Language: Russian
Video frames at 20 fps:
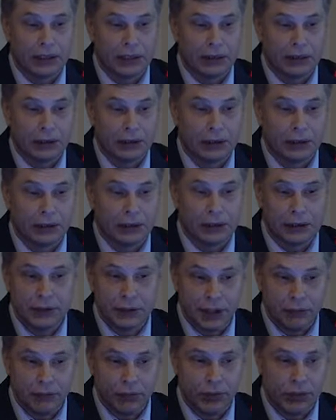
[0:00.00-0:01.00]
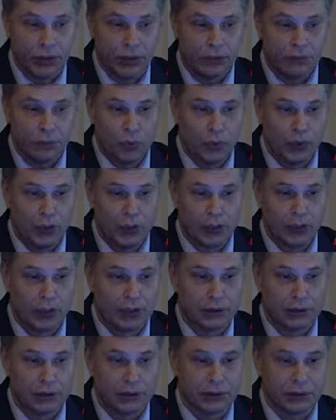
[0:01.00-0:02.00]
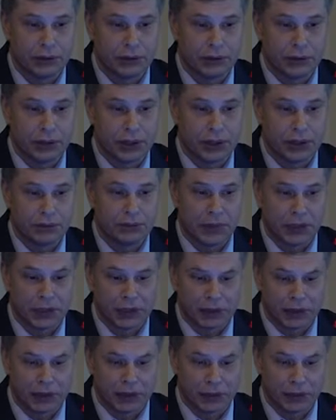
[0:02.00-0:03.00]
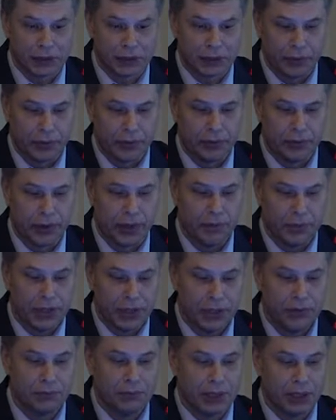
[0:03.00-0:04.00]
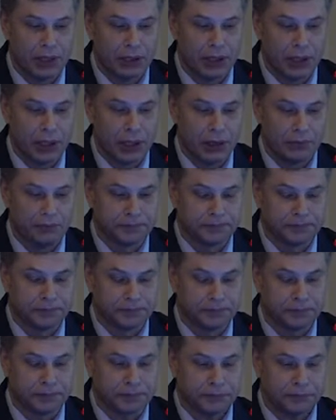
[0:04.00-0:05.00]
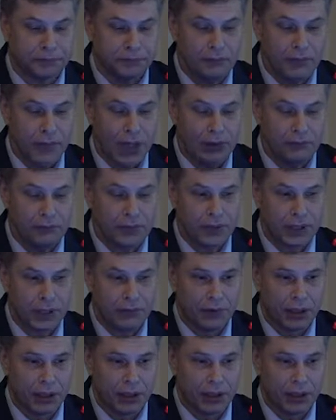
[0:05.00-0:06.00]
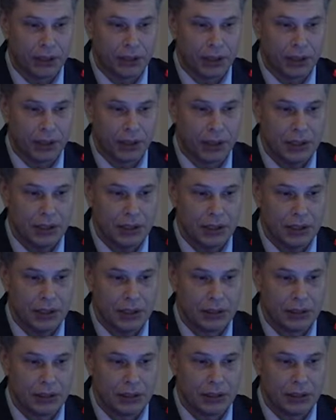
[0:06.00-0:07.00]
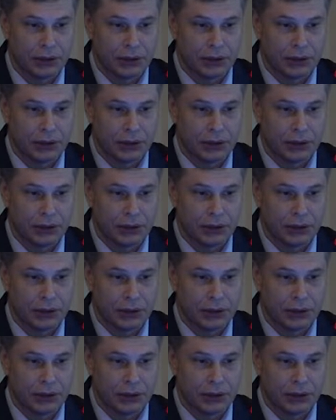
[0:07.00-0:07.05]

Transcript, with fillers: А, итак, вот наиболее, скажем так, применимые для восстановление каркаса.